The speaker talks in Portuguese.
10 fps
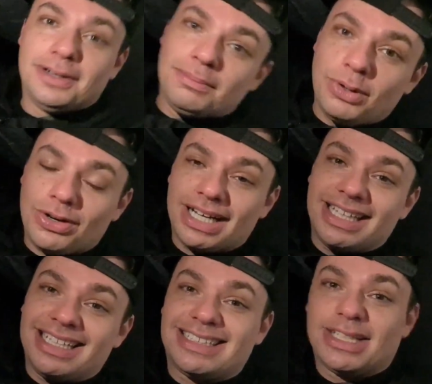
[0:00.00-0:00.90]
Bom,
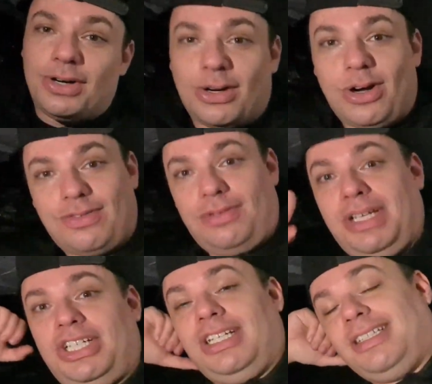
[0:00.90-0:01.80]
galera, então agora eu vou
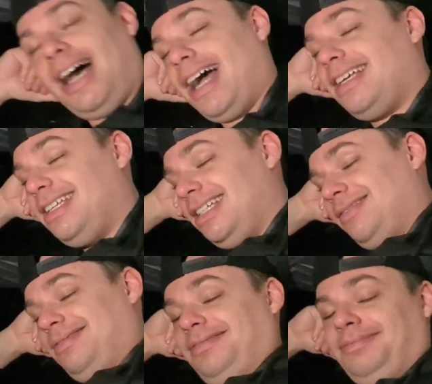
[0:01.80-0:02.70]
me ajeitar aqui.
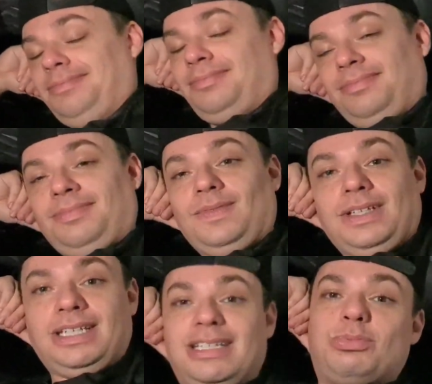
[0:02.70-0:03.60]

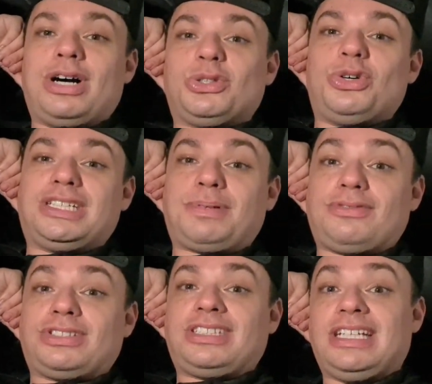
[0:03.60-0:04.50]
E boa noite para
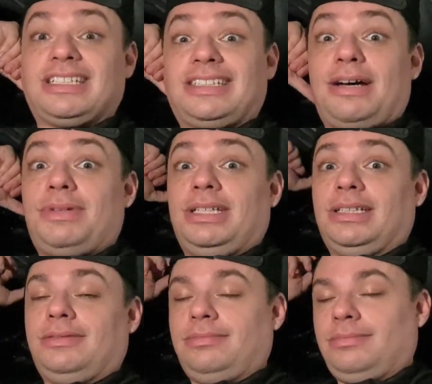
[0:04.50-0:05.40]
vocês. Até amanhã.